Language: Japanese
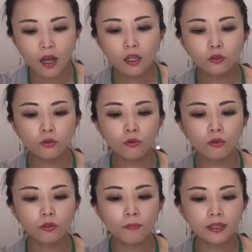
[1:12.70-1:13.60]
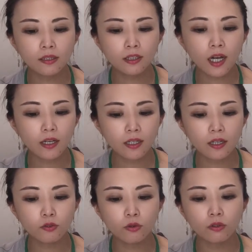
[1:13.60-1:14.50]
のところと全く関係ない
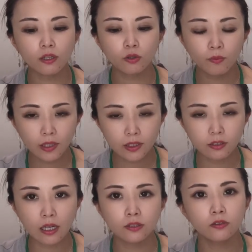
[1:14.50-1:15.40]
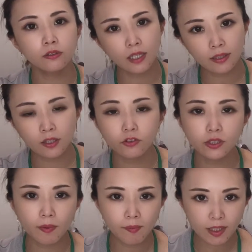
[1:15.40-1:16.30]
ところで友達と遊んで楽し
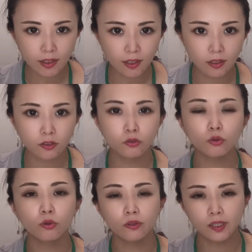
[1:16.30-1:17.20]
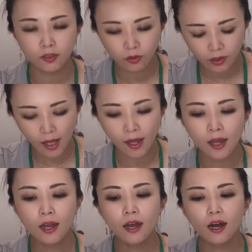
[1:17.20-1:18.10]
みましたかっていうところですので
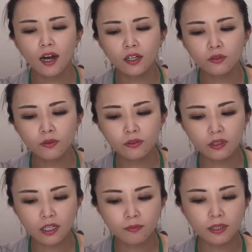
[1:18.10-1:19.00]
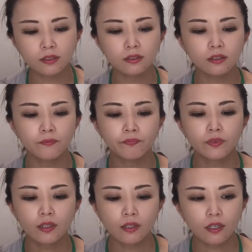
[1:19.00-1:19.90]
あのなるべく
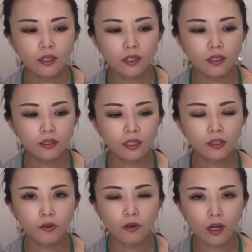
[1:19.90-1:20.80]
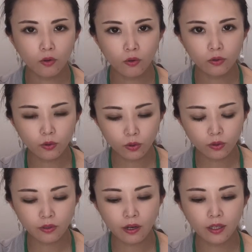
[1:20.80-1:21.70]
なんだろう学校のこ
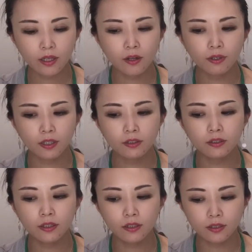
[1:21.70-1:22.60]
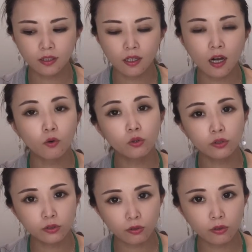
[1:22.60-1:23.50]
とだけではなくてですね学校の
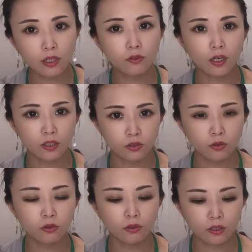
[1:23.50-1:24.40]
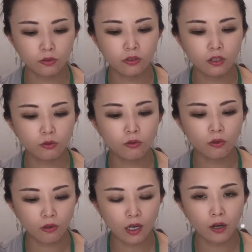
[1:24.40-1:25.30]
外での活動とかそういったとこ
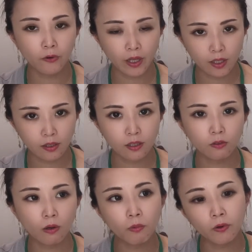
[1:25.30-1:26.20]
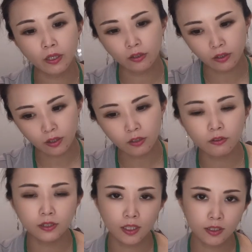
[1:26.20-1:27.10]
ろをカラオケ行ったりとかボーリング行ったりと
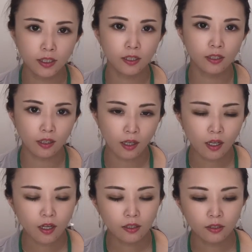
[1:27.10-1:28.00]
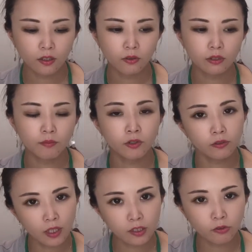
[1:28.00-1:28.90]
かサイゼリヤでなんだろうたむろっ
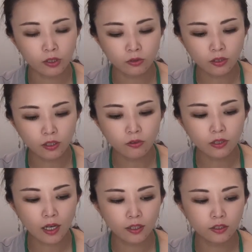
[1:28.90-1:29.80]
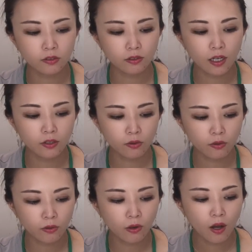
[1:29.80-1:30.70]
たりとかそういったような話の内容
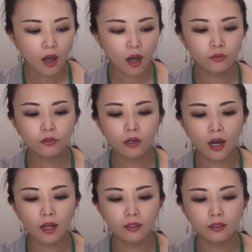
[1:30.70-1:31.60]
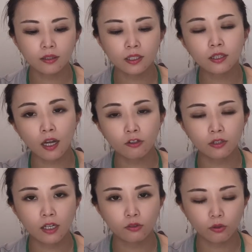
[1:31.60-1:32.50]
をあのか言ってく
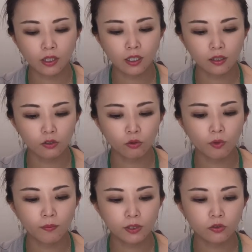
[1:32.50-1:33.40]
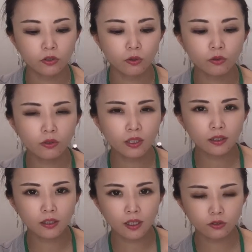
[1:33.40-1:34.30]
れるといいかなと思いますのでこの
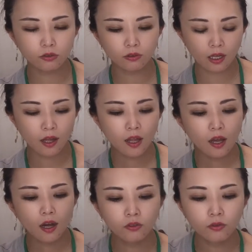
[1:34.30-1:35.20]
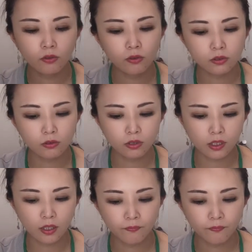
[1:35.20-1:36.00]
方ねちょっとねあの少し。